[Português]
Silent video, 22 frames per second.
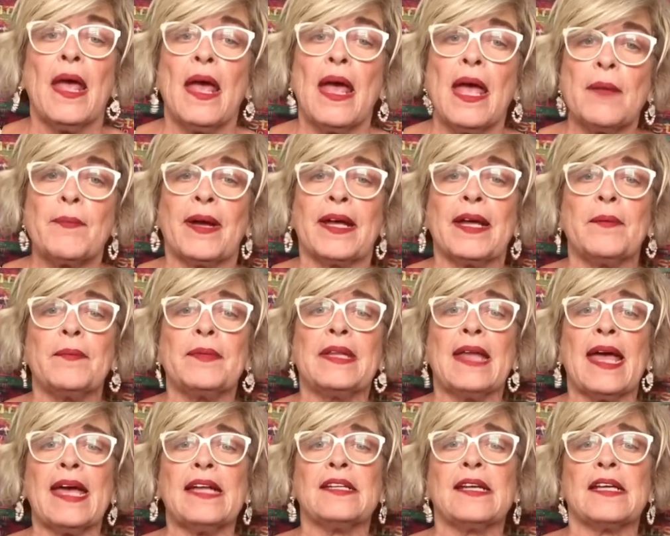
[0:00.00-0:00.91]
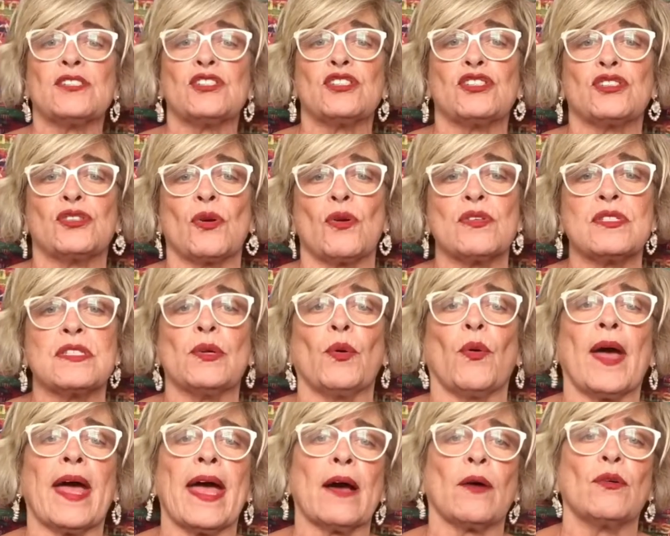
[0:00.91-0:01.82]
E Miami Dade registrou-se o
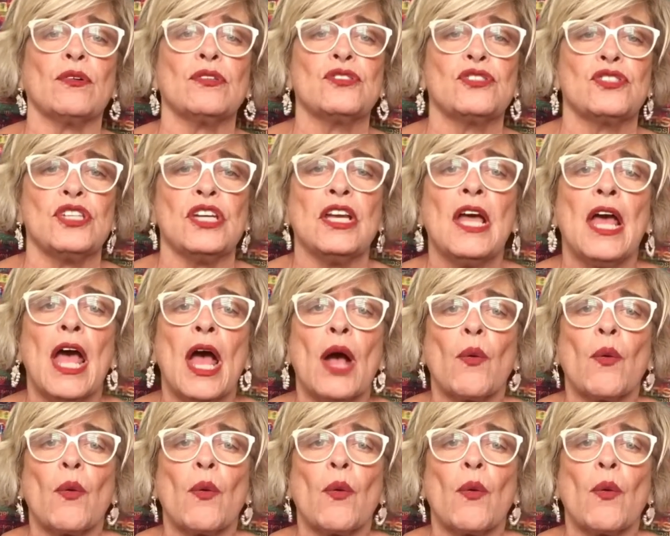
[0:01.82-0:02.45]
recorde de